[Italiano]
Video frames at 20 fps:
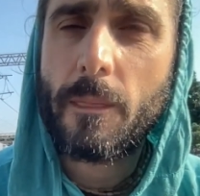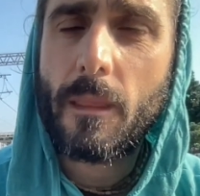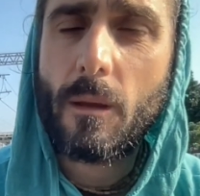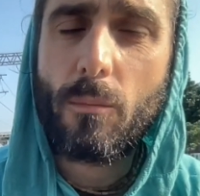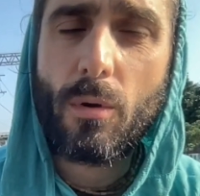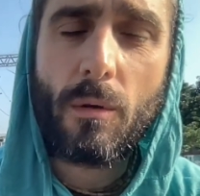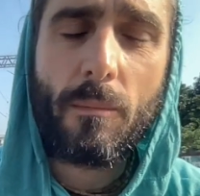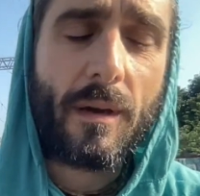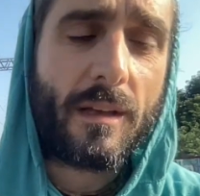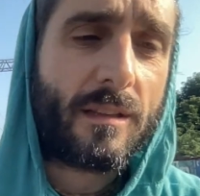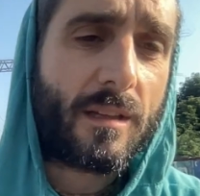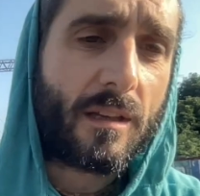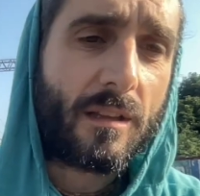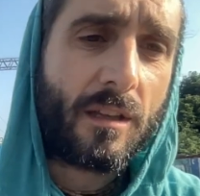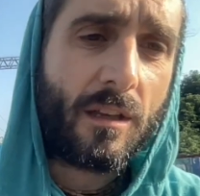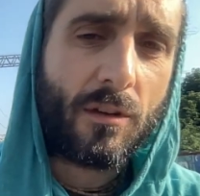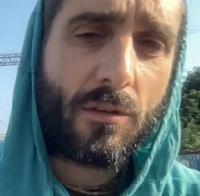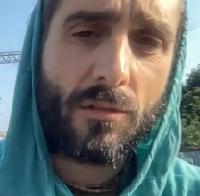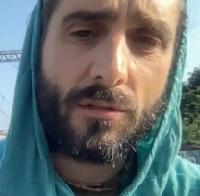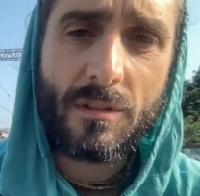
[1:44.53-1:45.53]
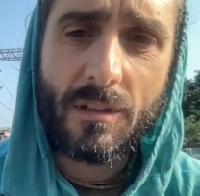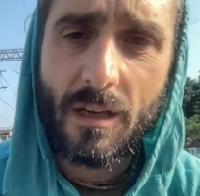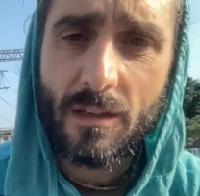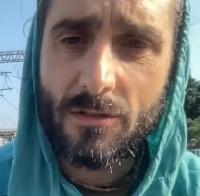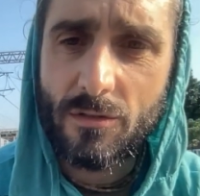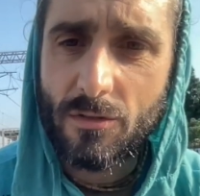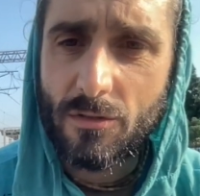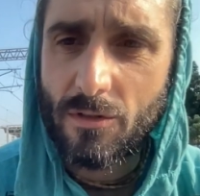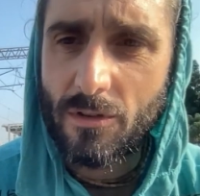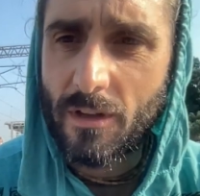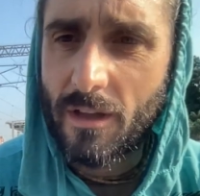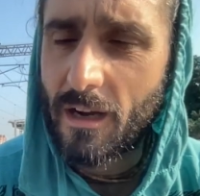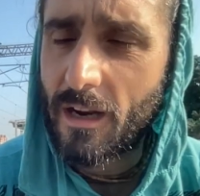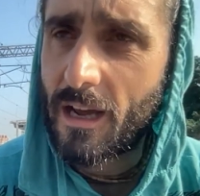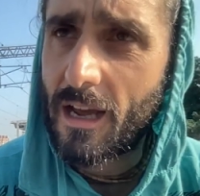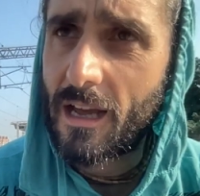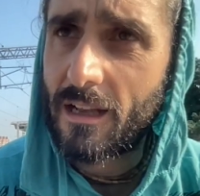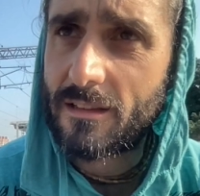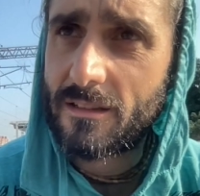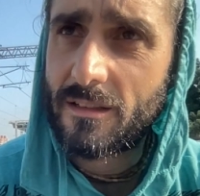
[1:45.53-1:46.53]
puoi metterti in contatto con i
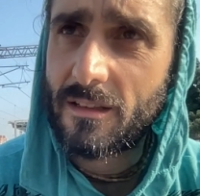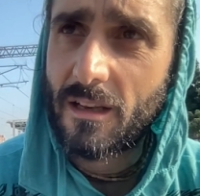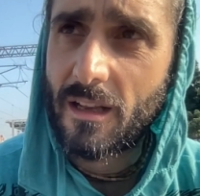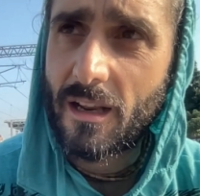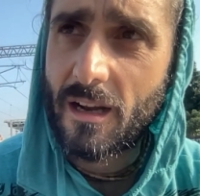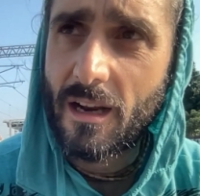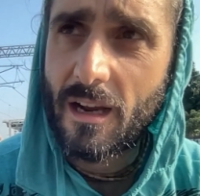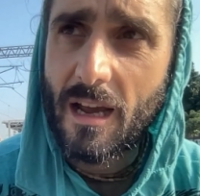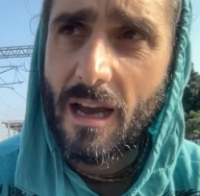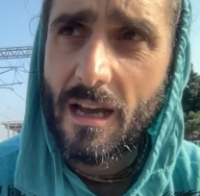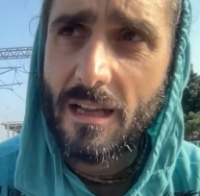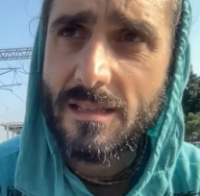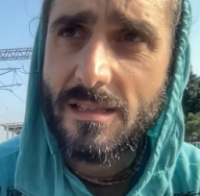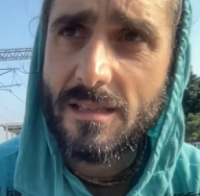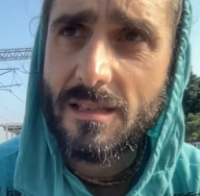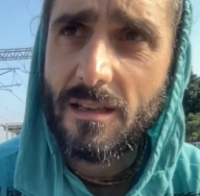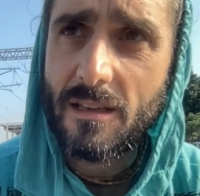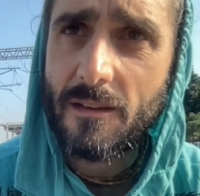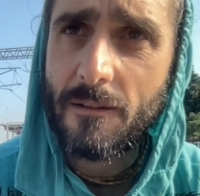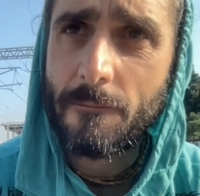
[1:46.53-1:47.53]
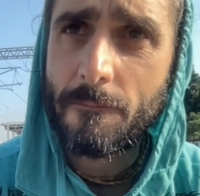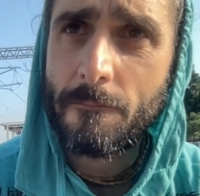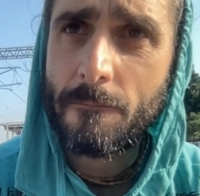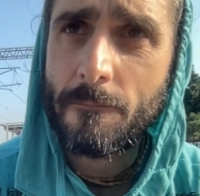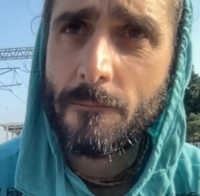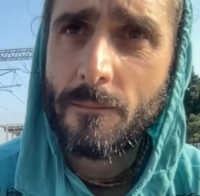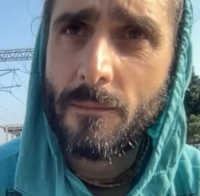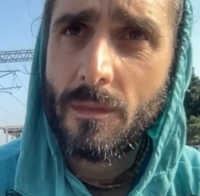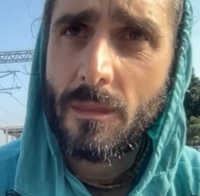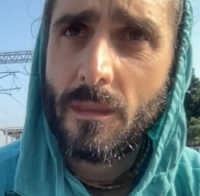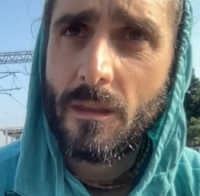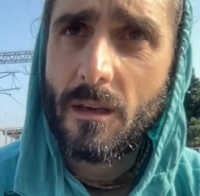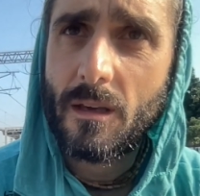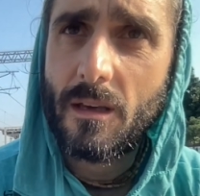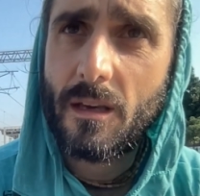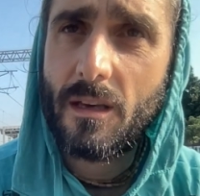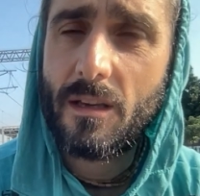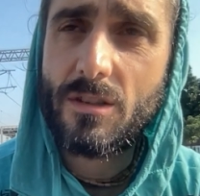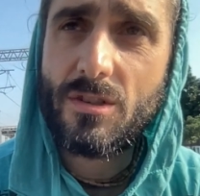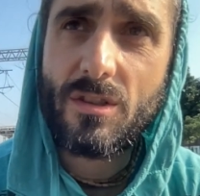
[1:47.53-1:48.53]
ragazzi, e le ragazze
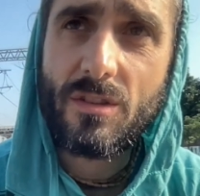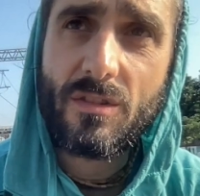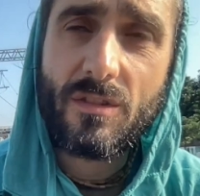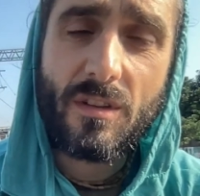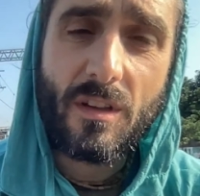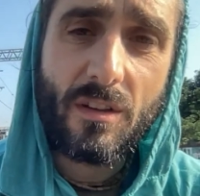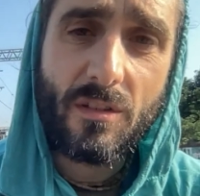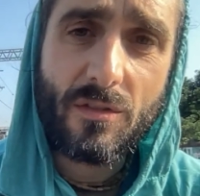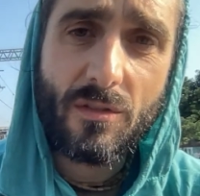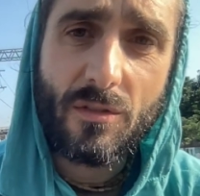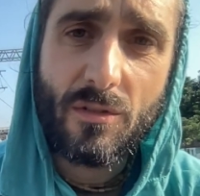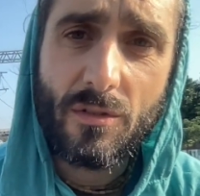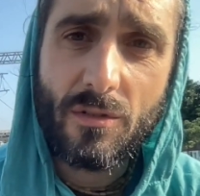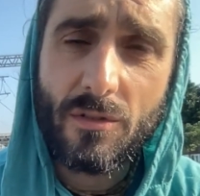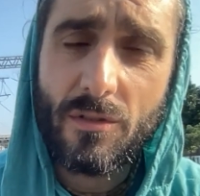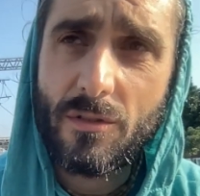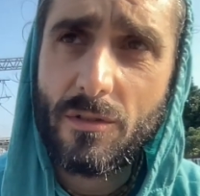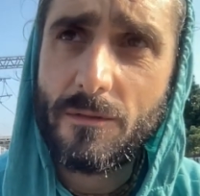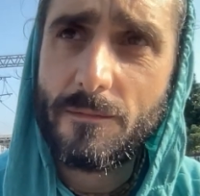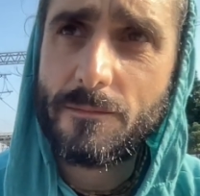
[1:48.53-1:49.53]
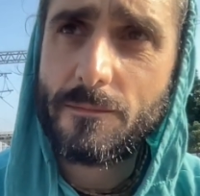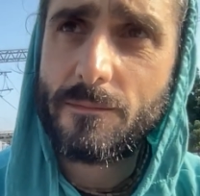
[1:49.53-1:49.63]
che gestiscono